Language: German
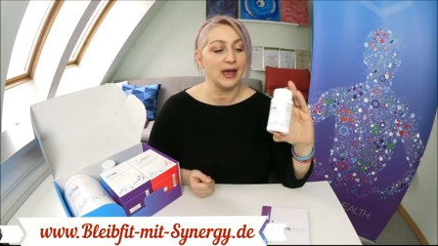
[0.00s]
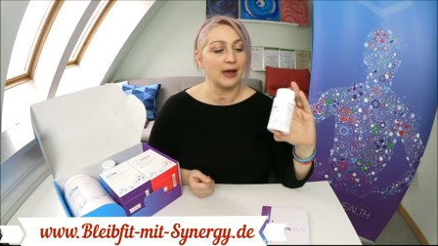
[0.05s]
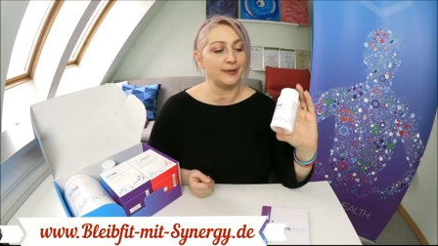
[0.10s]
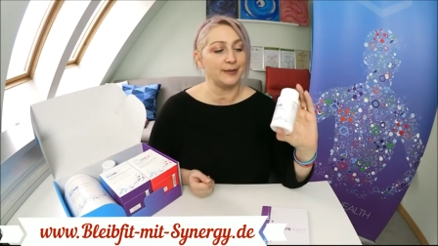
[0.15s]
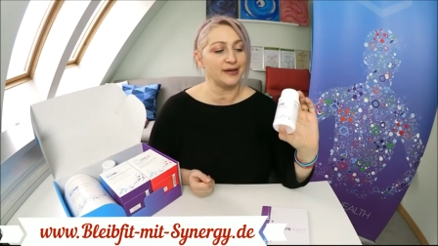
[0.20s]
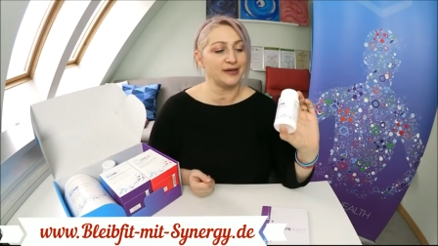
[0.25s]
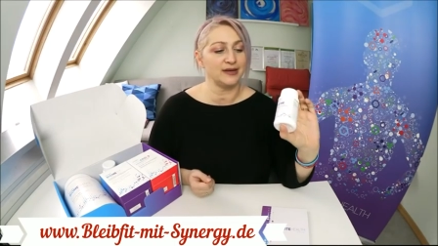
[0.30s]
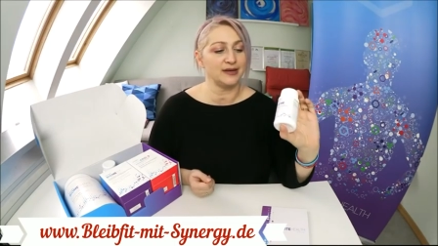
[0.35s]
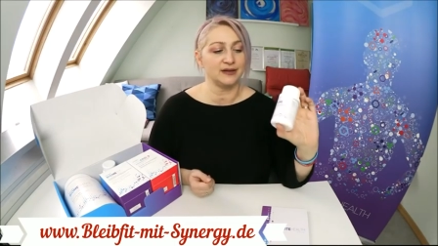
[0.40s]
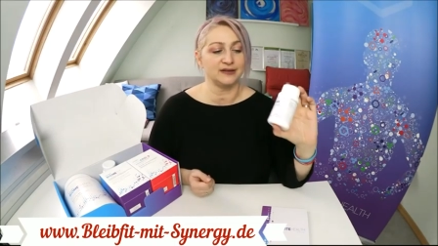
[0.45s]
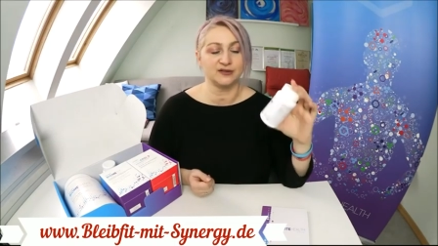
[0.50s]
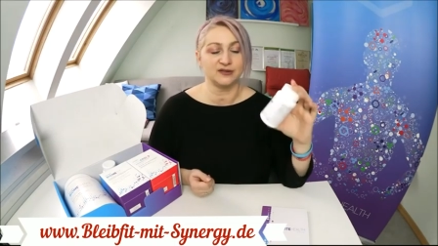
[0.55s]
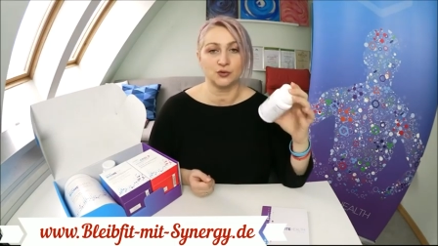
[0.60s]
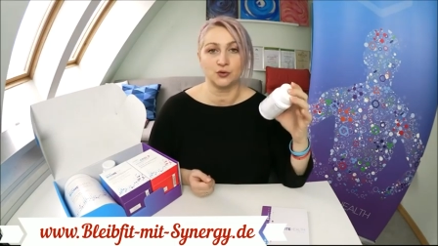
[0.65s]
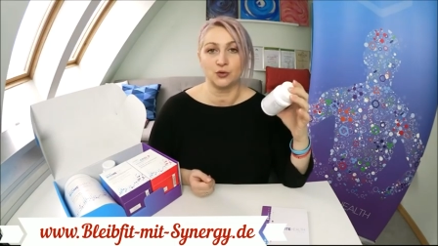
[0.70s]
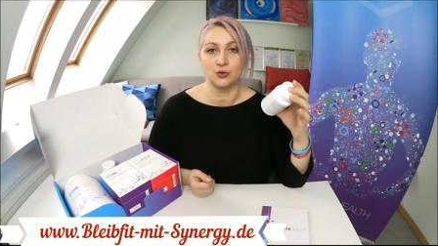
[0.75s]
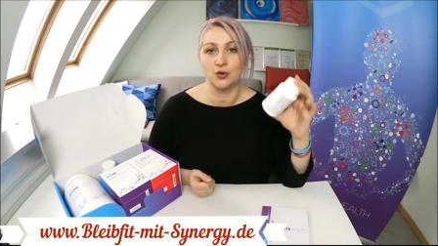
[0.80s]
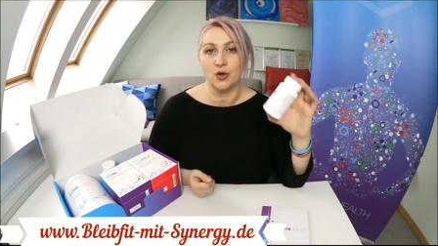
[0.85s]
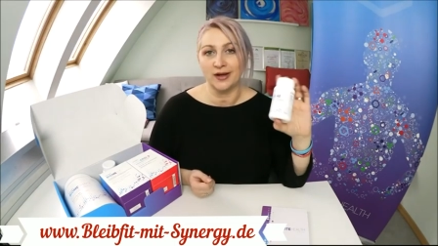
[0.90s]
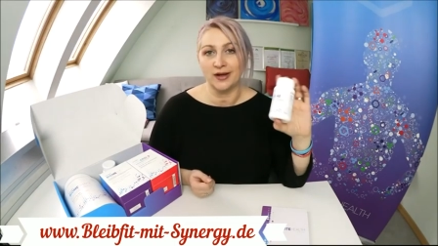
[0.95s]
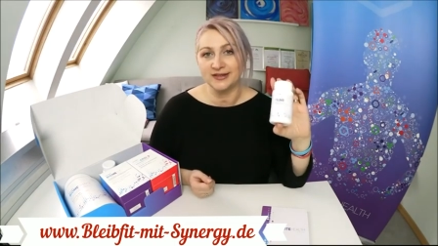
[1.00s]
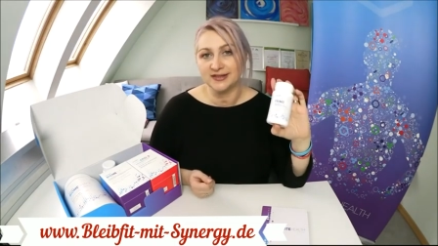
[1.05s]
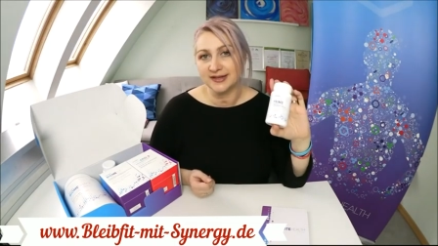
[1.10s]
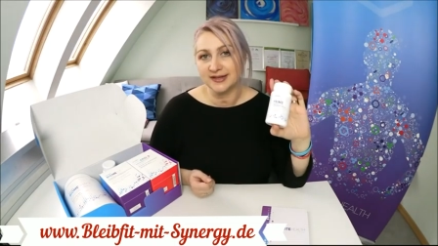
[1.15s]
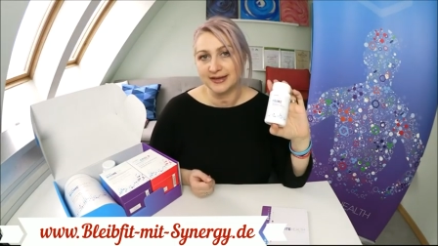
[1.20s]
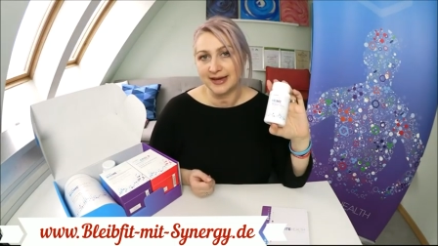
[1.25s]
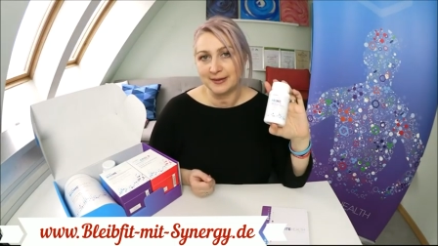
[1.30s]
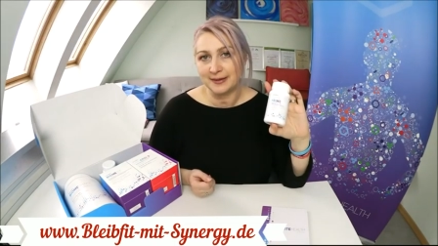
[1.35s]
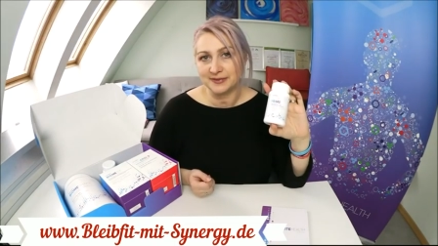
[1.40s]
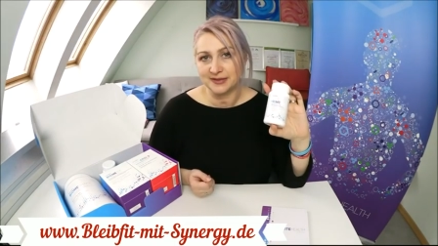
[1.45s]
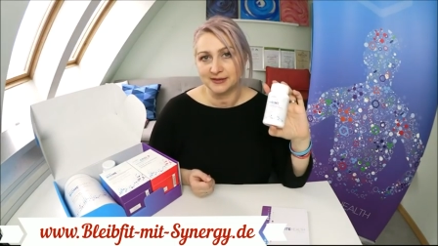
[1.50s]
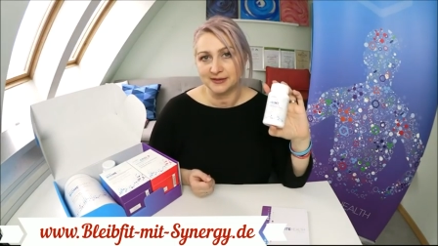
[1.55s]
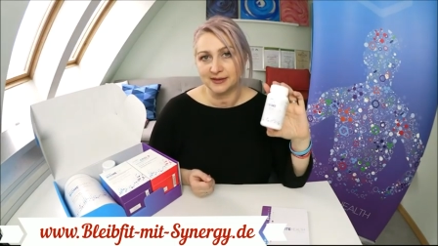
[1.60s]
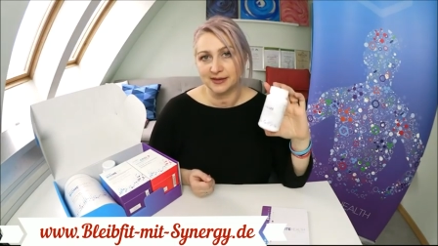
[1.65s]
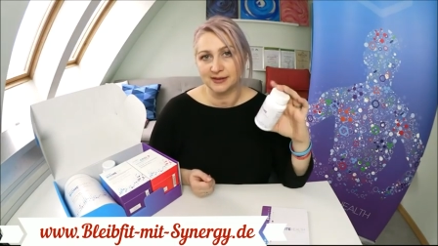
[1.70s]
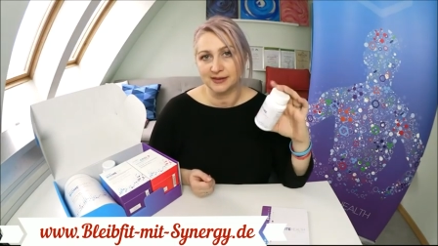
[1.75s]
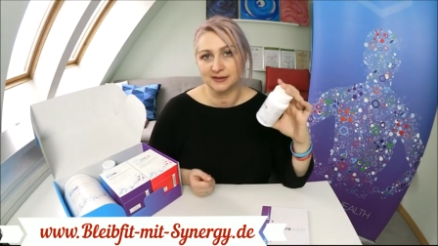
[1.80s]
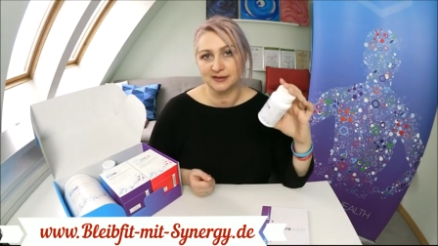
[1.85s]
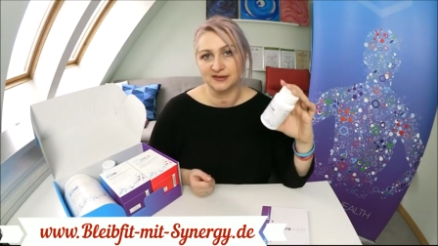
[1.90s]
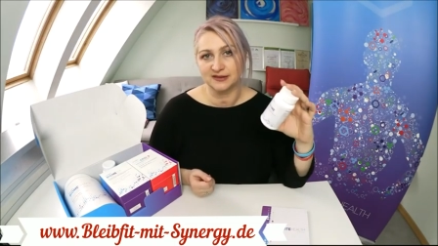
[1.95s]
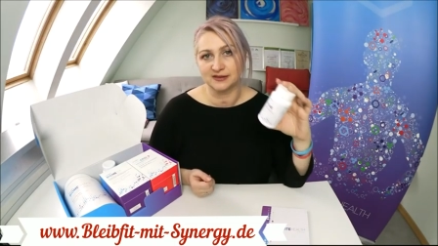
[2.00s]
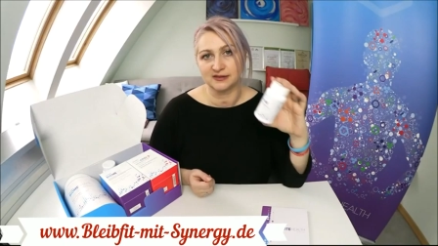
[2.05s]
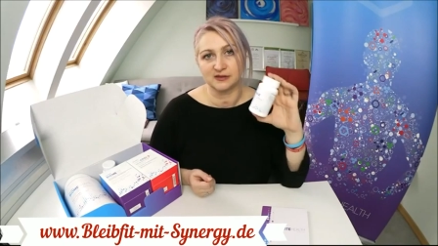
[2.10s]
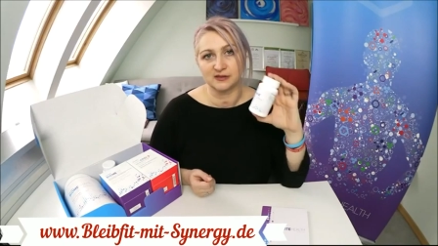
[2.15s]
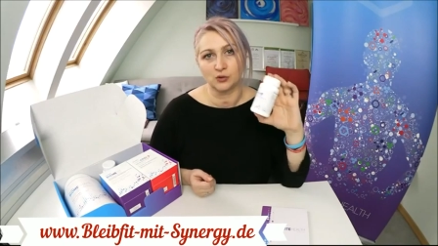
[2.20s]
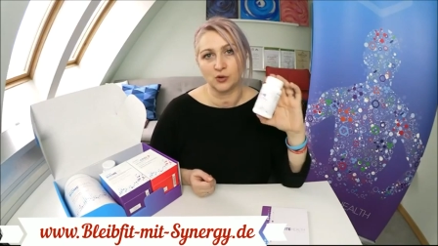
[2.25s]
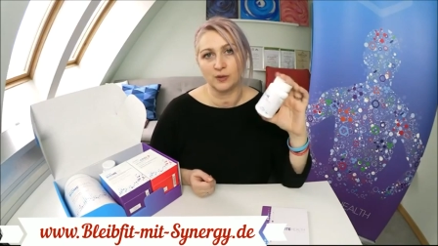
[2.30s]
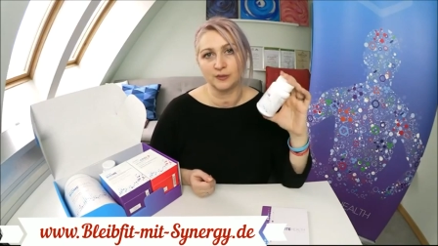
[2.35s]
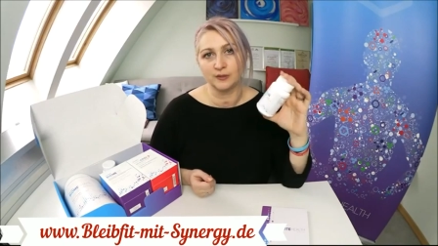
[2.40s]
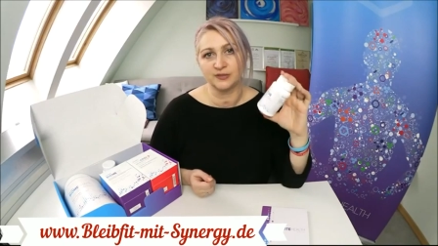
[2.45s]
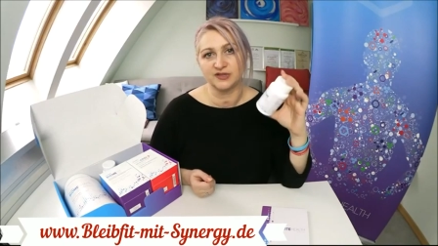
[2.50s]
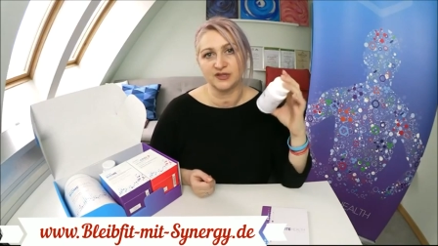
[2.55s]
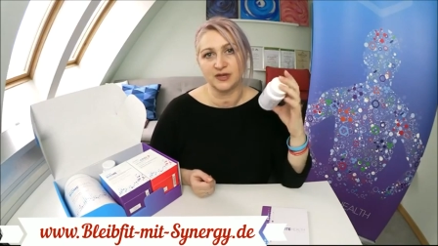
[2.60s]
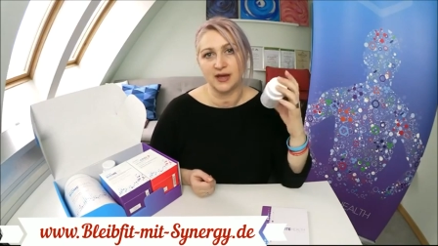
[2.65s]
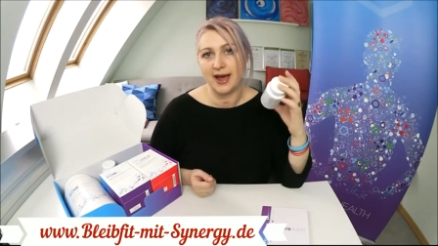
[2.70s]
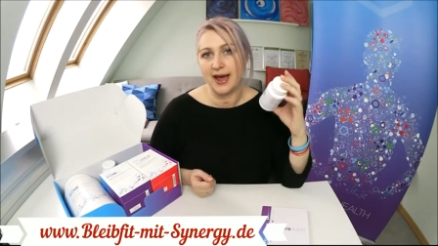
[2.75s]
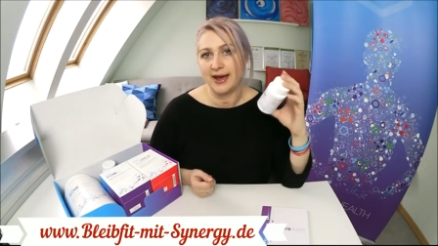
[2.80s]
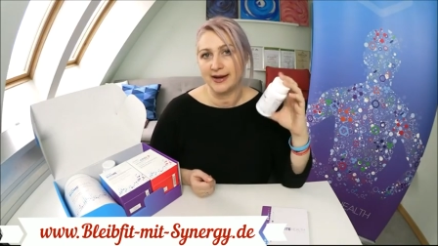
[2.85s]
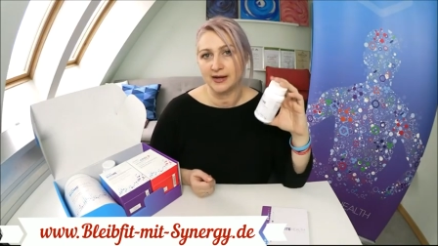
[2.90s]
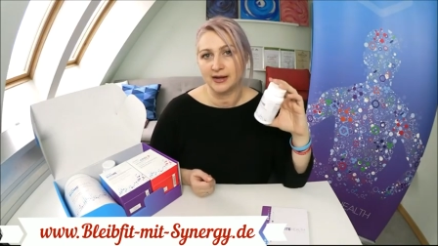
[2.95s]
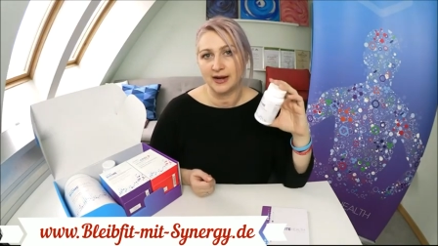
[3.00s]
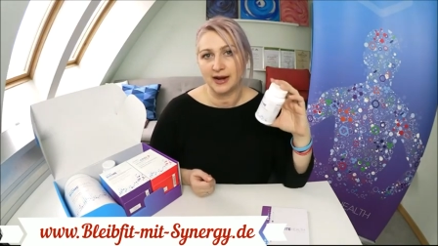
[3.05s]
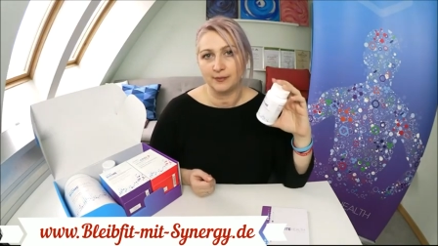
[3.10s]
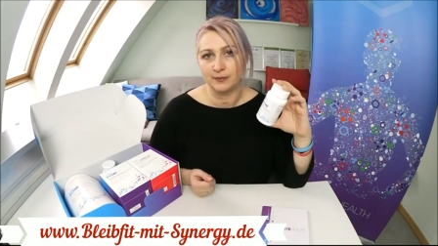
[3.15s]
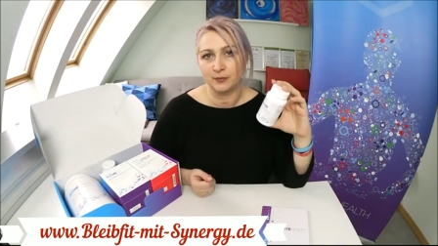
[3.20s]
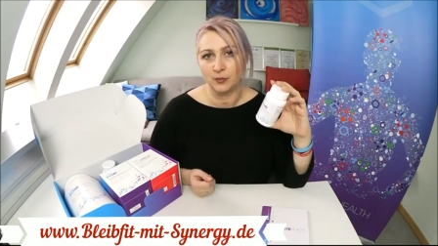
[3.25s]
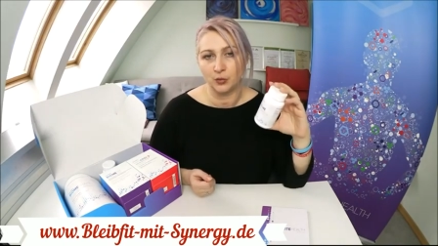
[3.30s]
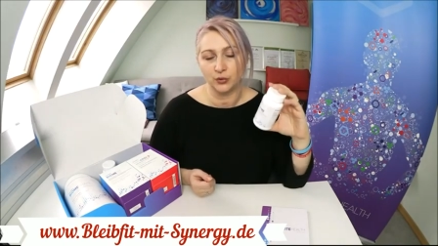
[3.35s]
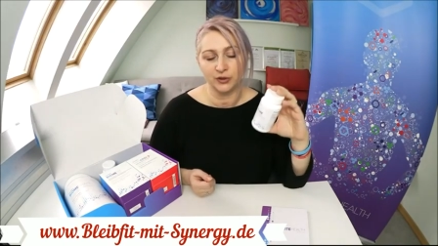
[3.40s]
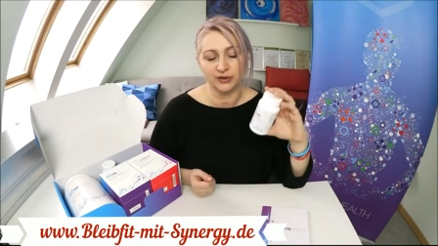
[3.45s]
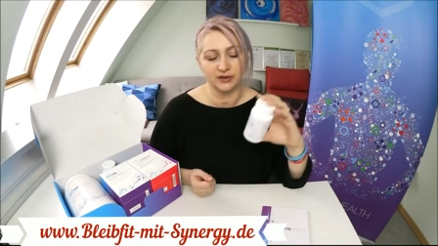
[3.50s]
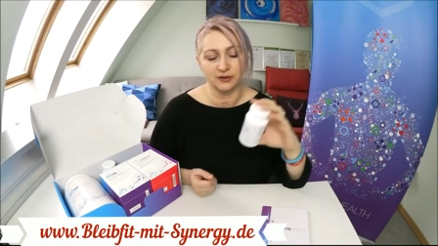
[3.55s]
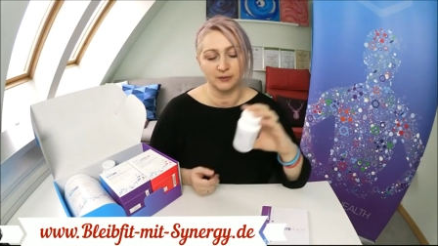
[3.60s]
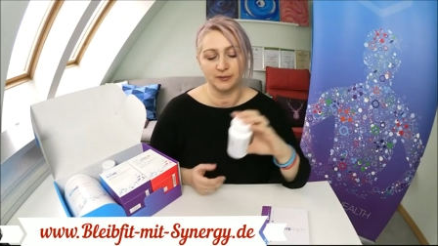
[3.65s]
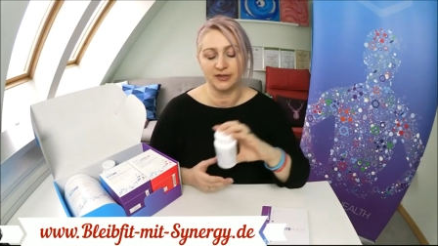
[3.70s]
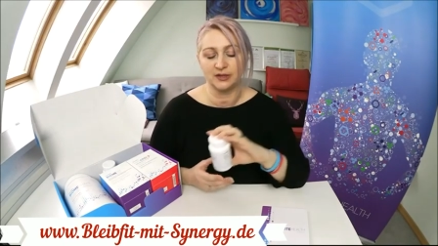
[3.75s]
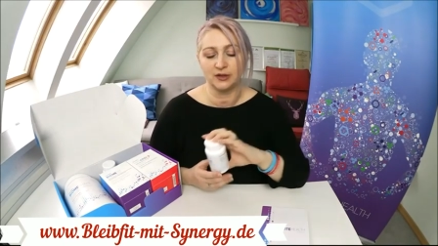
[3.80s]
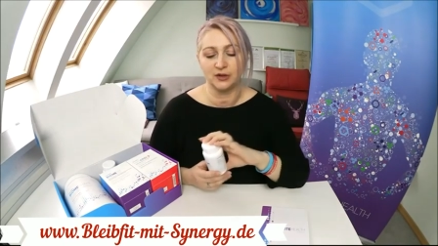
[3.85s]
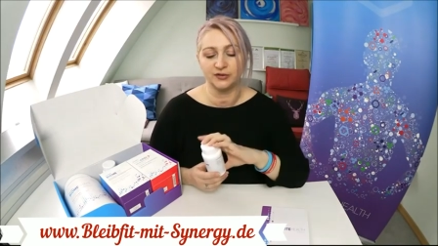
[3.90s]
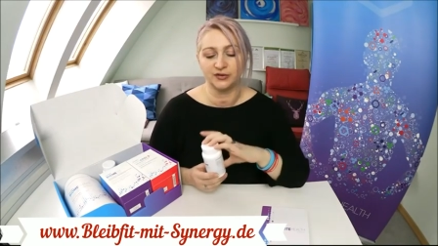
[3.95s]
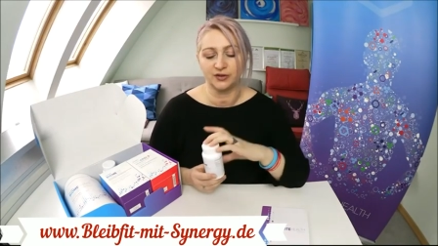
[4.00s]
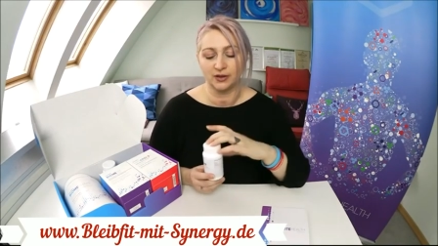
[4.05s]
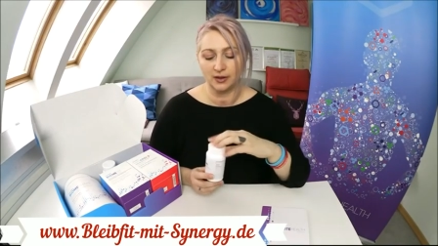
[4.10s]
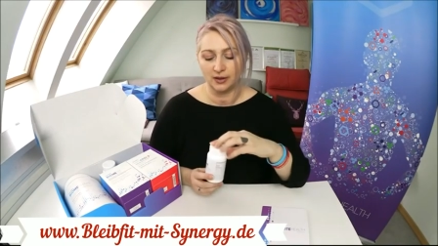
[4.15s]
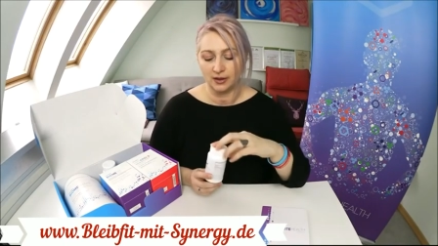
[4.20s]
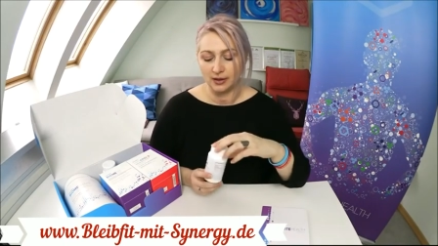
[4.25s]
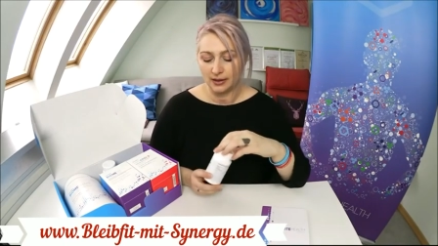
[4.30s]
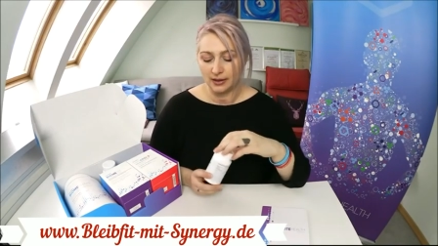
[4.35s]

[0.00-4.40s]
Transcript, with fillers: Aber hier hast du 90 Kapseln drinnen. Das heißt, du kommst hier eineinhalb Monate damit aus.